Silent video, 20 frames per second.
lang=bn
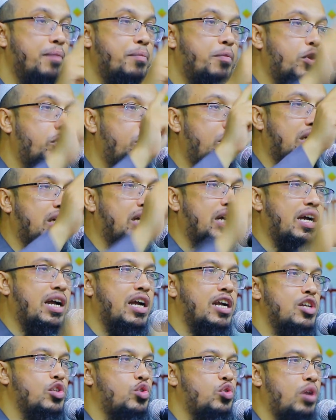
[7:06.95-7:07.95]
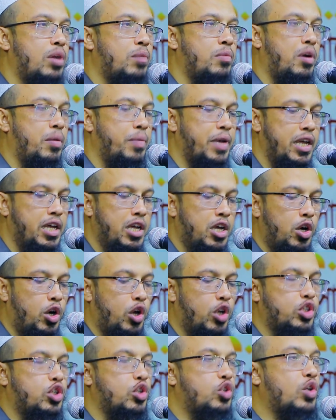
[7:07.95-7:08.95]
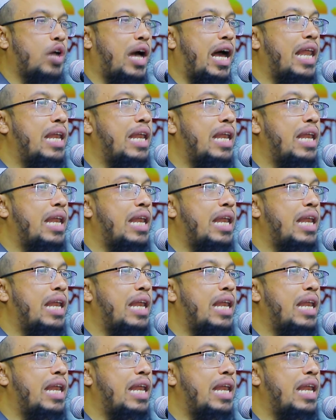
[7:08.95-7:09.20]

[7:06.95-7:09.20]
প্রত্যেকটা কারণে সব হবে অথচ